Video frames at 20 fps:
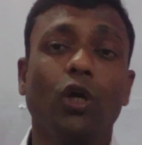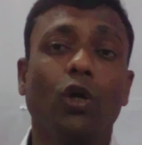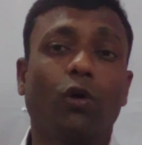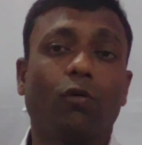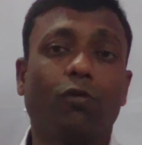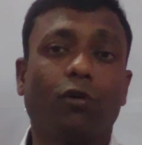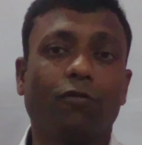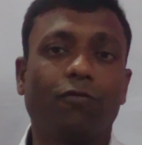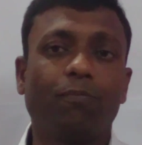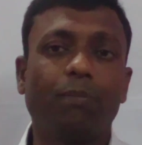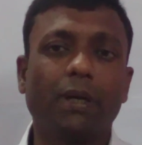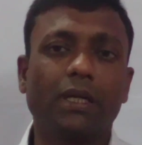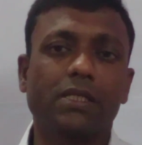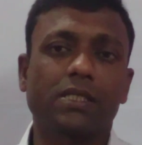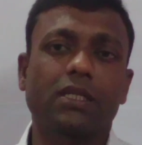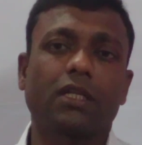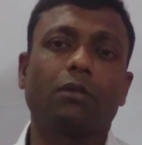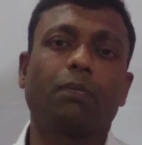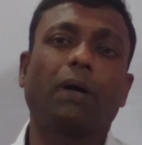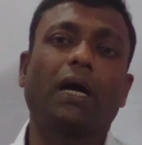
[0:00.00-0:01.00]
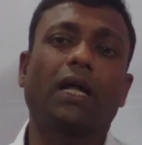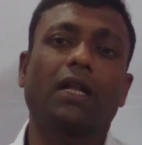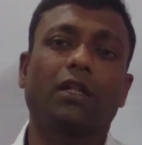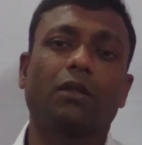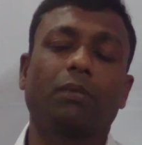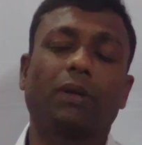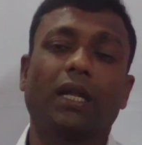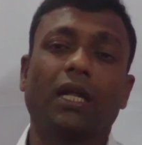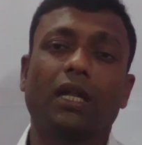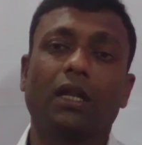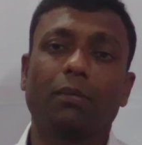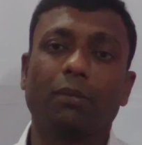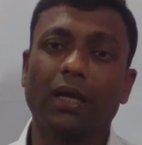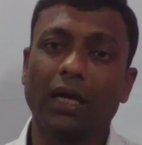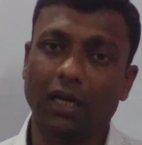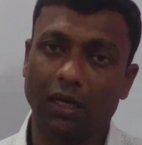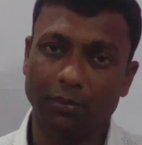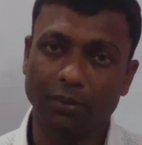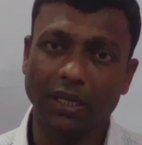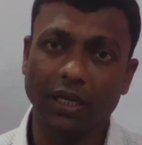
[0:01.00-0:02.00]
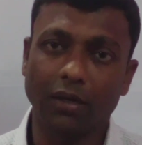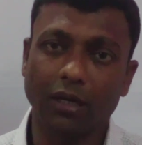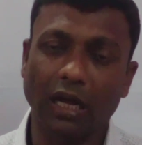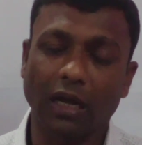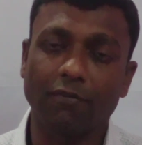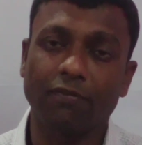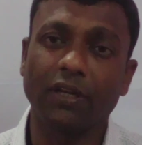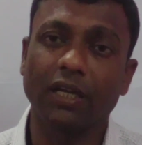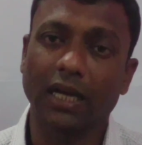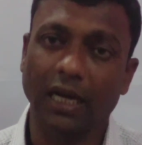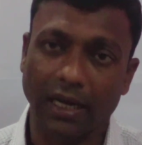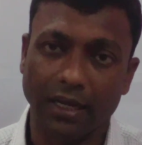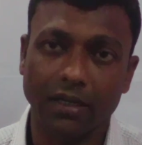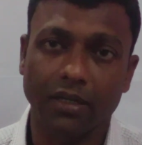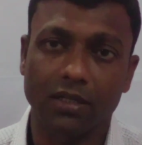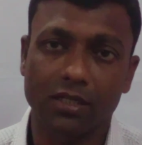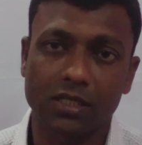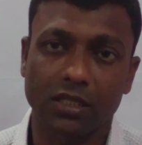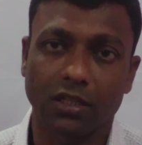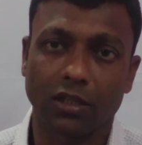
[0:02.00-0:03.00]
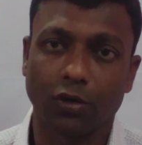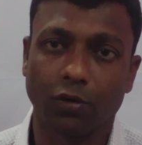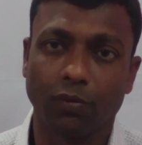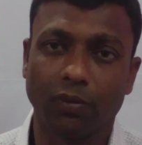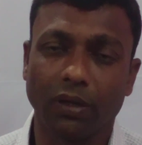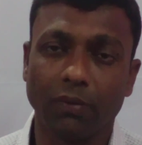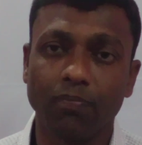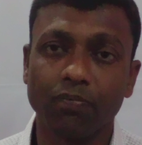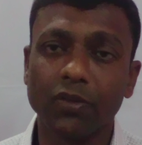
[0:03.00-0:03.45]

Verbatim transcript: वो विकसित भारत बनाने में हमें काफ़ी कारगर सिद्ध हुए